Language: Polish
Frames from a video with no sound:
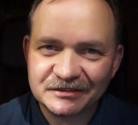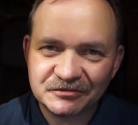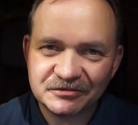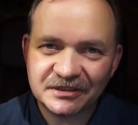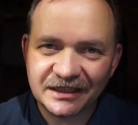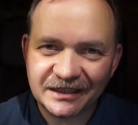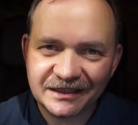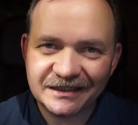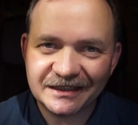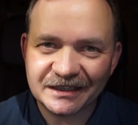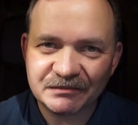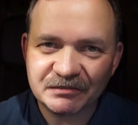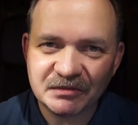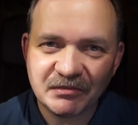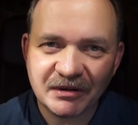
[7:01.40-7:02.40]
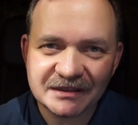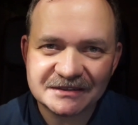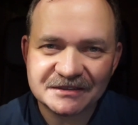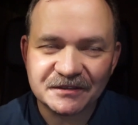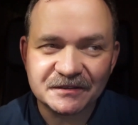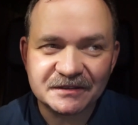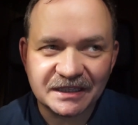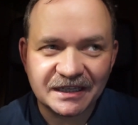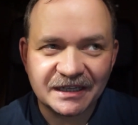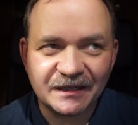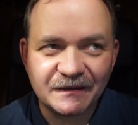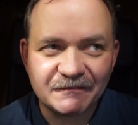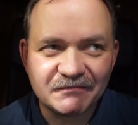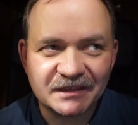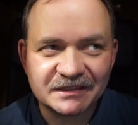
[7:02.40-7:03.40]
była tutaj jakby bardzo
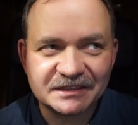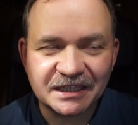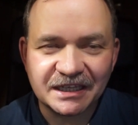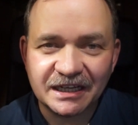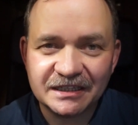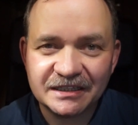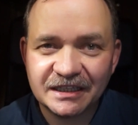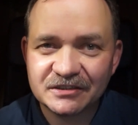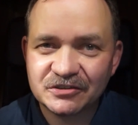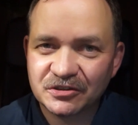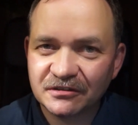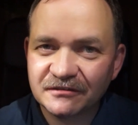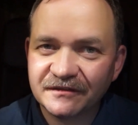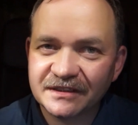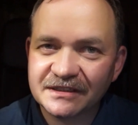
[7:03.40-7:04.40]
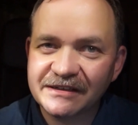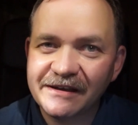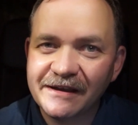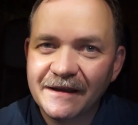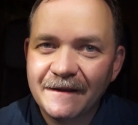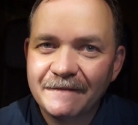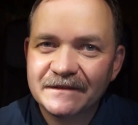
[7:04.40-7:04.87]
taka radykalna, aczkolwiek